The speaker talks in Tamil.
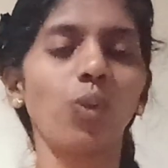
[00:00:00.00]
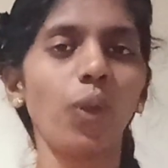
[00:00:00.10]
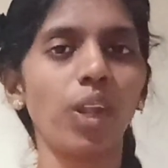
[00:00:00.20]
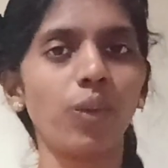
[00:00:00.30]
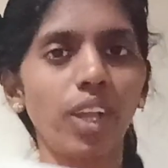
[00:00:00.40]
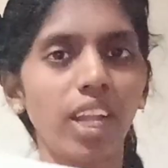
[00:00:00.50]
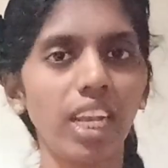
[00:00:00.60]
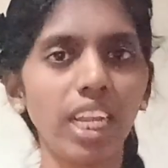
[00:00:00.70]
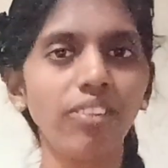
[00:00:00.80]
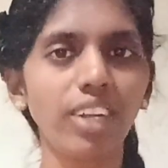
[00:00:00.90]
ஸோ என்னுடைய
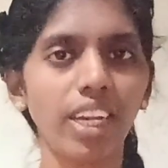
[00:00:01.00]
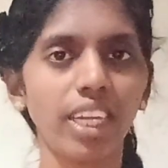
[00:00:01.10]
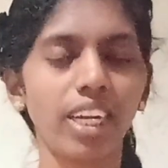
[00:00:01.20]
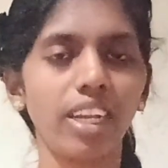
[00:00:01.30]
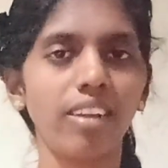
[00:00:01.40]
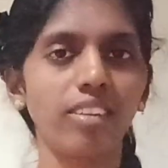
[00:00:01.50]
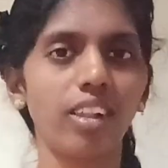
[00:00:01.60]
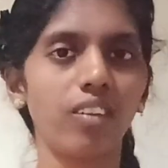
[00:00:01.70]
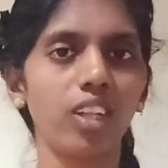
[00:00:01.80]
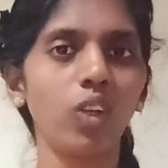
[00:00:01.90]
லீவ் கிடைக்கிற
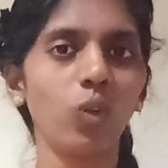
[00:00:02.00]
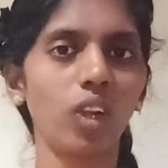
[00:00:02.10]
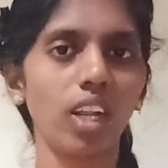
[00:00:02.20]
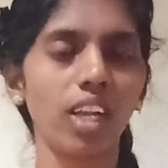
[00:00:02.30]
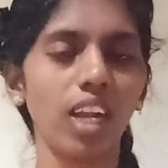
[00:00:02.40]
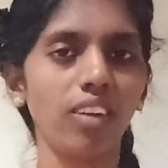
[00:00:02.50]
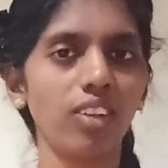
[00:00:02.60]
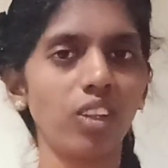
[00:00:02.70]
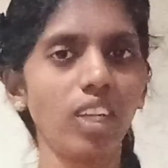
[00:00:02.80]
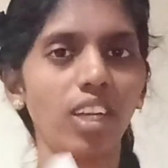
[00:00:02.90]
டேஸில் வந்து உங்களுக்காக
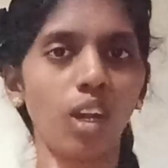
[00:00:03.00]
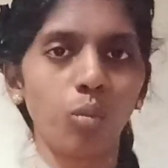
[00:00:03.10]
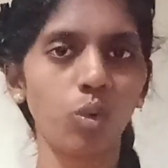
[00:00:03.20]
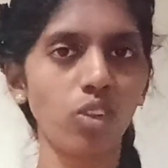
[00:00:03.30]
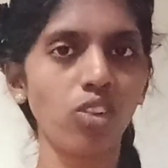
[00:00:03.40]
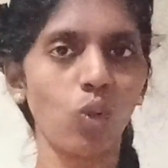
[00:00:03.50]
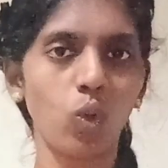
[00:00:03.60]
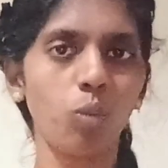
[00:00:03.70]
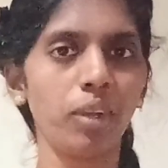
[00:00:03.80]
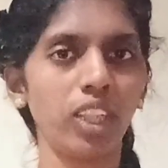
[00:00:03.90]
வந்து என்னால் முடிஞ்ச
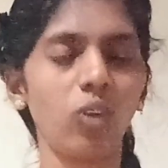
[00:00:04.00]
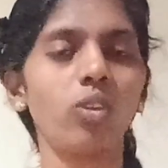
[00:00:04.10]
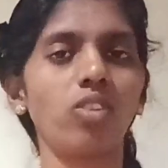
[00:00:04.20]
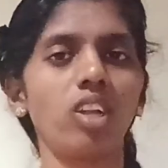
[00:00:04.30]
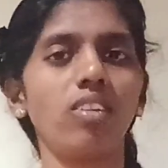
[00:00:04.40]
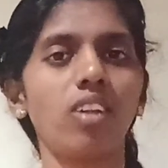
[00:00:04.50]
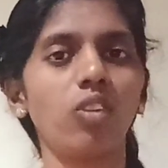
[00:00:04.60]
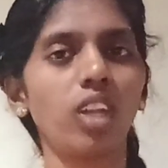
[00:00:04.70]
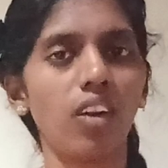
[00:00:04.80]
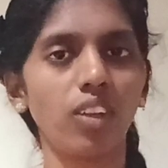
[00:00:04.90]
ஒரு பத்து
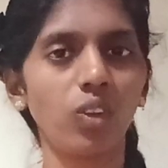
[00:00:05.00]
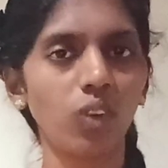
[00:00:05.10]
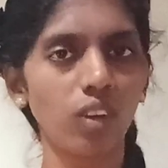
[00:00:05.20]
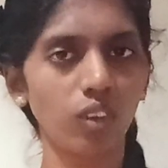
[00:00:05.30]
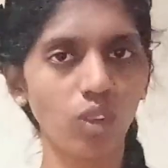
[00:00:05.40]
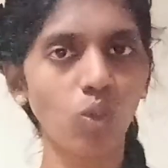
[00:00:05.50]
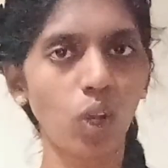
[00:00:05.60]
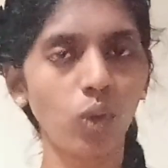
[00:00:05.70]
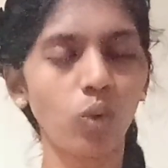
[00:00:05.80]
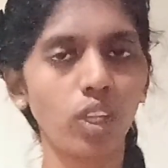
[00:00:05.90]
கொஸ்டின்ஸாவது நான் வந்து உங்களுக்கு வந்து
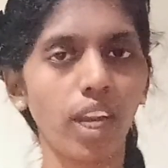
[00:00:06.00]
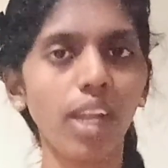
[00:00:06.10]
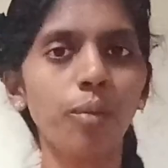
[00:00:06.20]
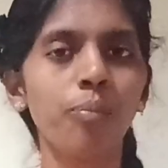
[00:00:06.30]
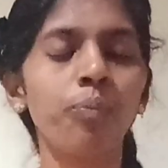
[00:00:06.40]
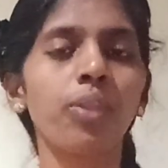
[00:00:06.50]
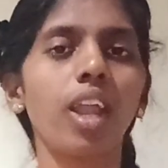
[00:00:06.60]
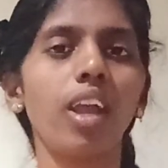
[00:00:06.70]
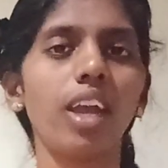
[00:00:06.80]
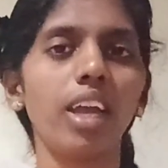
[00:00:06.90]
சொல்லிக் கொடுக்குறேன்
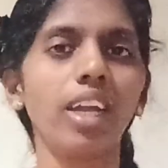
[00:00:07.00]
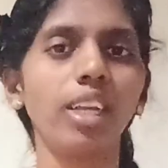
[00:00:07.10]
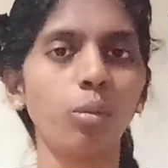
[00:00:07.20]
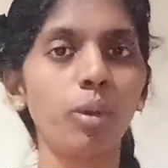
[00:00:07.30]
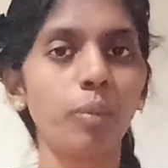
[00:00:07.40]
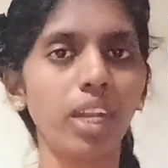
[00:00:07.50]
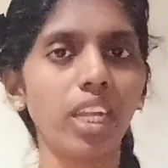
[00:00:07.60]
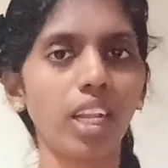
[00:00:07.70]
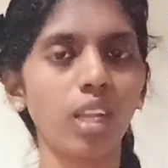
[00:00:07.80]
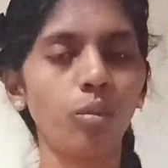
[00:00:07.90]
எப்படி
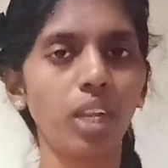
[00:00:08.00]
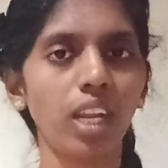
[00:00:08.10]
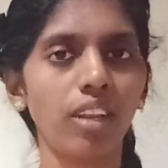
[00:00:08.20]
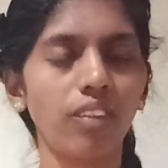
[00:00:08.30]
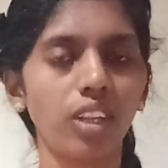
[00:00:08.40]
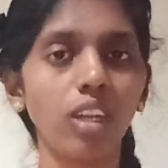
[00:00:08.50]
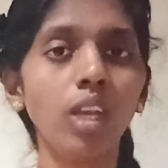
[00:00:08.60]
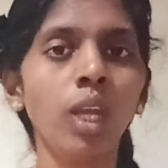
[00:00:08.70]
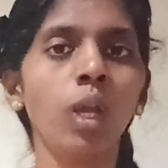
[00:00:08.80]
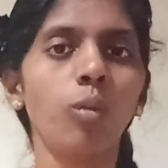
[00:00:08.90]
படிக்கிறது அப்படிங்கிறது வந்து
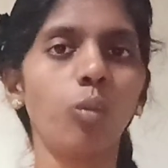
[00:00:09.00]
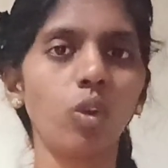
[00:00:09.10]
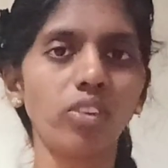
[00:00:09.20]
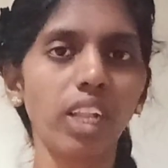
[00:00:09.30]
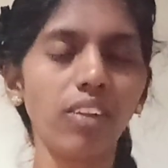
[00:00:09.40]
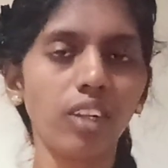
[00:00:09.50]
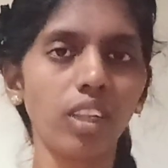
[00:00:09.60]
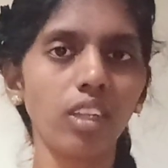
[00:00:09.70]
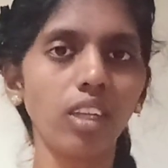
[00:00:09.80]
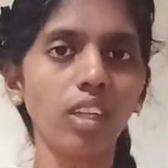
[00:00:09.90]
மோஸ்ட்லி
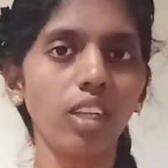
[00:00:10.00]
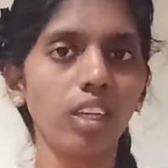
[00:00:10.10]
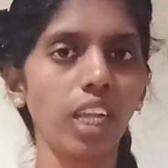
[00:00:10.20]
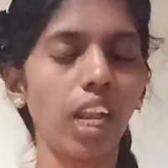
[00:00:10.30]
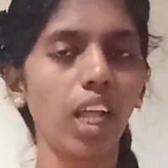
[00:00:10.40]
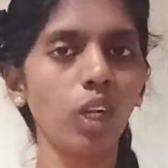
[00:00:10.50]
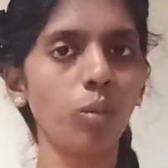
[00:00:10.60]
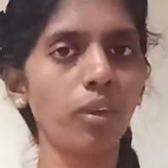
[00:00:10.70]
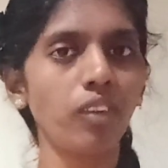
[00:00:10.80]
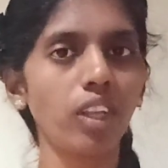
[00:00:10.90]
வந்து
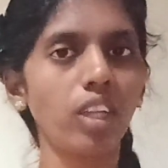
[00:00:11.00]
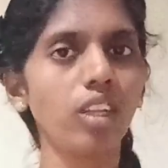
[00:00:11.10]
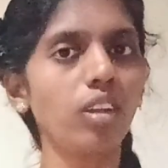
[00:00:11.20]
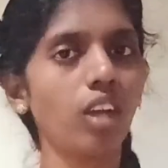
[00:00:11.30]
எல்லாருக்குமே வந்து